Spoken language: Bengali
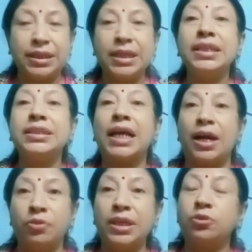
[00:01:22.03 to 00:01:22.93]
কী
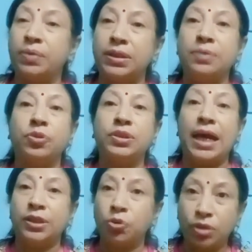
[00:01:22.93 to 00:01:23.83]
কারণে তোমাদের মধ্যে
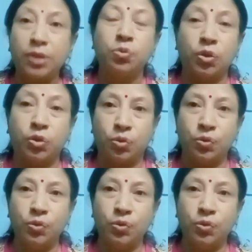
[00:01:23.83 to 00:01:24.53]
এতটা দূরত্ব